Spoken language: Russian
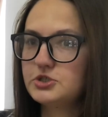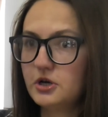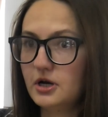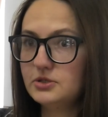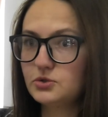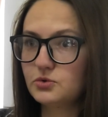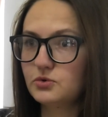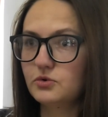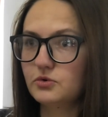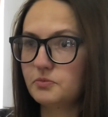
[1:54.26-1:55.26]

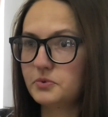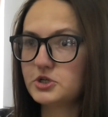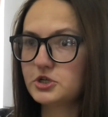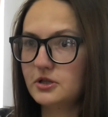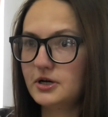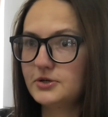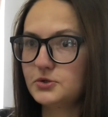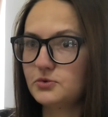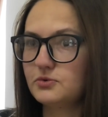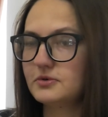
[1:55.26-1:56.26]
Театру
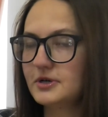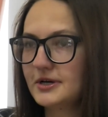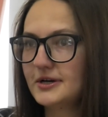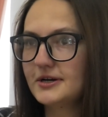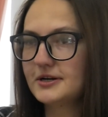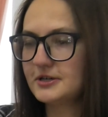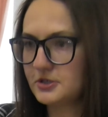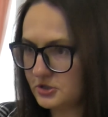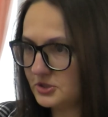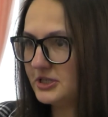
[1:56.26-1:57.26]
пожелаю
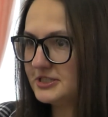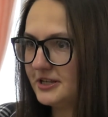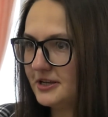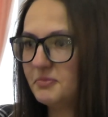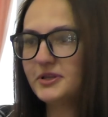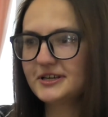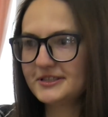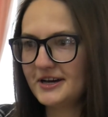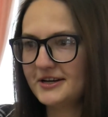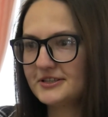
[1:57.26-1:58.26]
э, зрителя
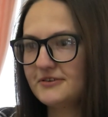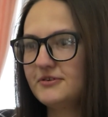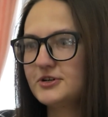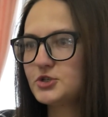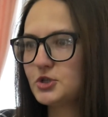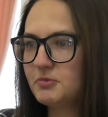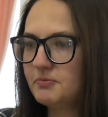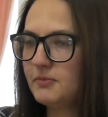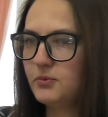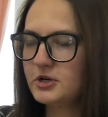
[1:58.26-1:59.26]
благодарного, чтобы
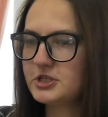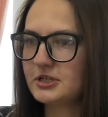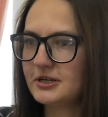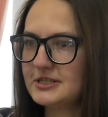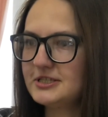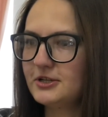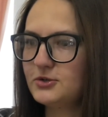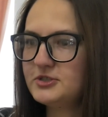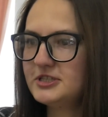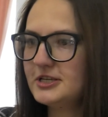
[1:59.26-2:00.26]
побольше ходило
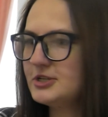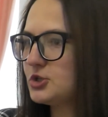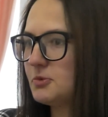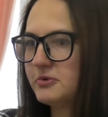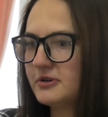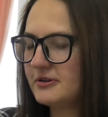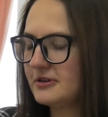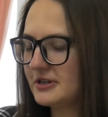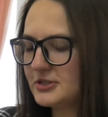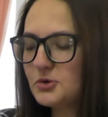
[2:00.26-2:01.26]
людей,
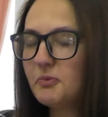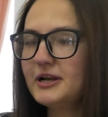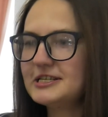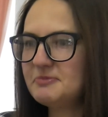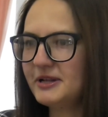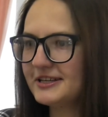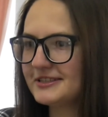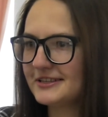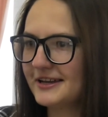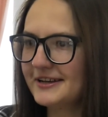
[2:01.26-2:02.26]
чтобы раскупались билеты